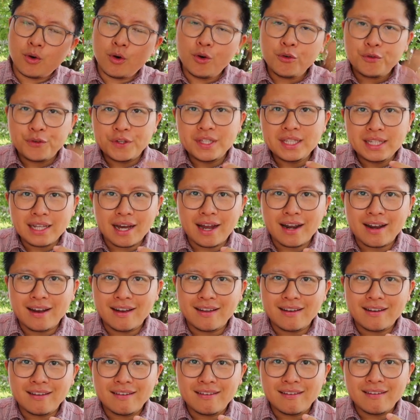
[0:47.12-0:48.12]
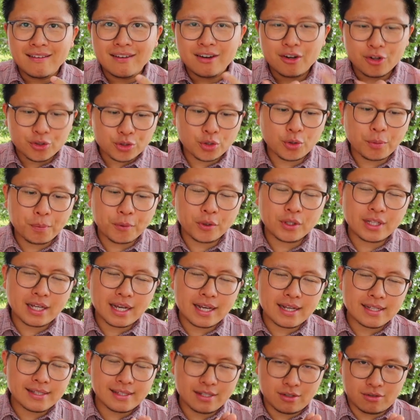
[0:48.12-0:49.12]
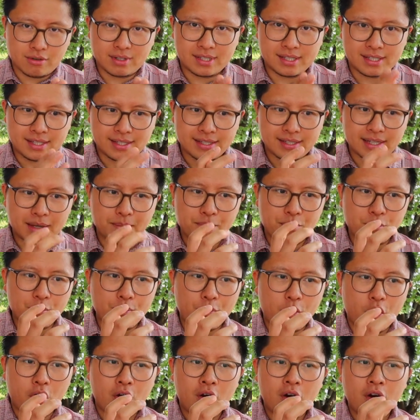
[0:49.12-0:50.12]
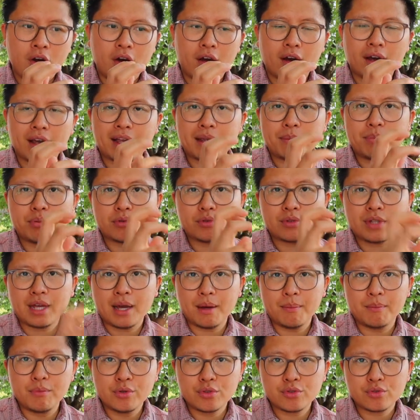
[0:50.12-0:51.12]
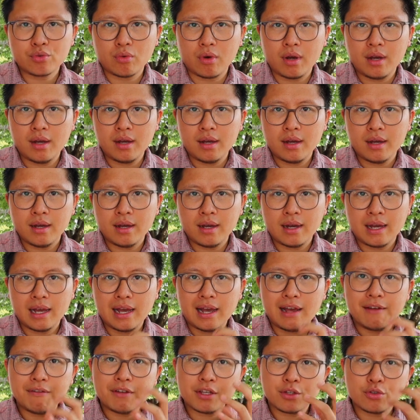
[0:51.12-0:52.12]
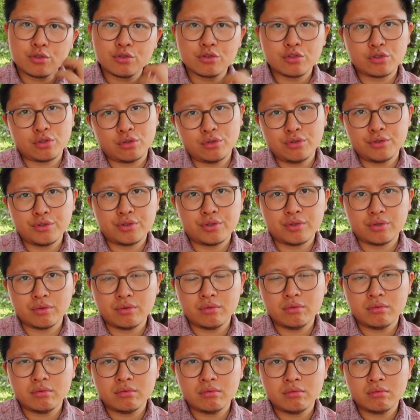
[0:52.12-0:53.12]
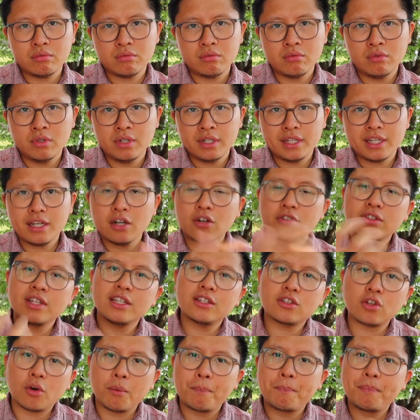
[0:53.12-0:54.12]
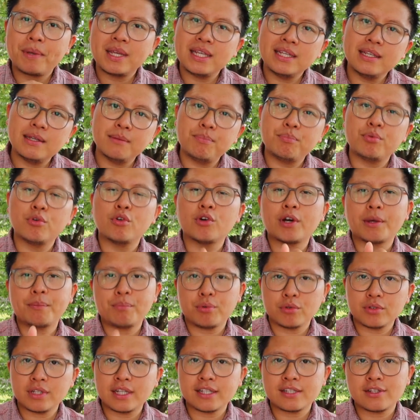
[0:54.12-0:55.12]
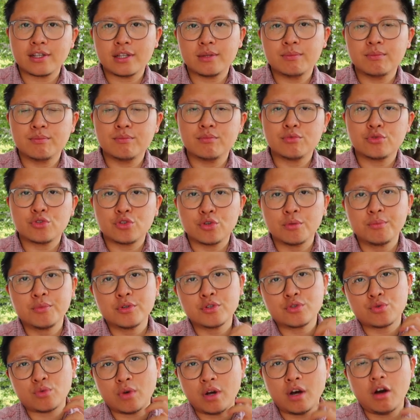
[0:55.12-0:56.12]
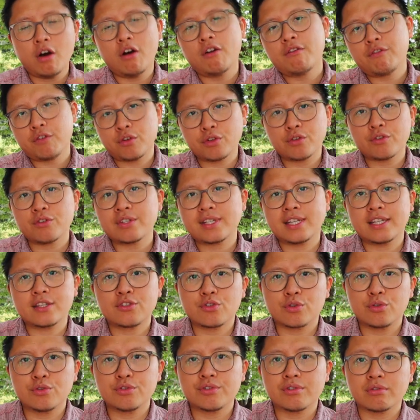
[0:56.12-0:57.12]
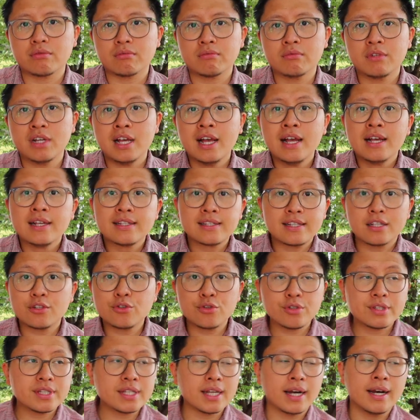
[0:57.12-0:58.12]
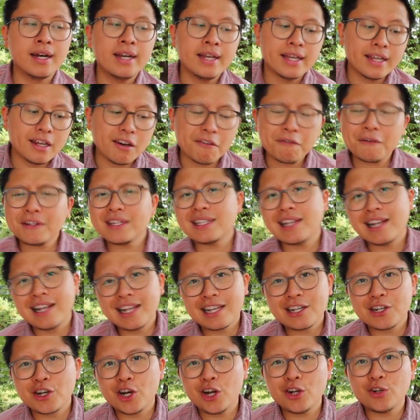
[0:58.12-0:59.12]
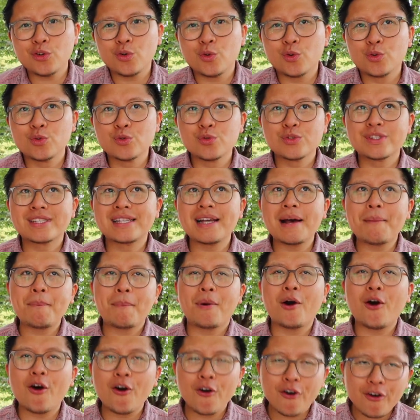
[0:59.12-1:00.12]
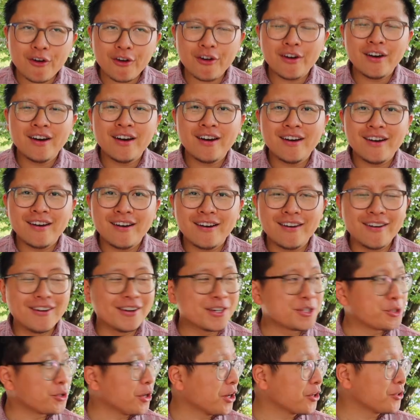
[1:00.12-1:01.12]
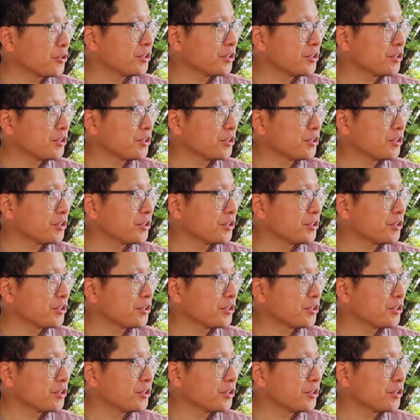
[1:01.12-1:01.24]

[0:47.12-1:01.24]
Au final, l'entrepreneuriat, c'est quoi C'est simplement répondre à un besoin avec une solution et en étant payé pour répondre à ce, besoin en vendant cette solution. C'est juste ça. Et en fait, à l'école, on nous apprend, euh, je suis à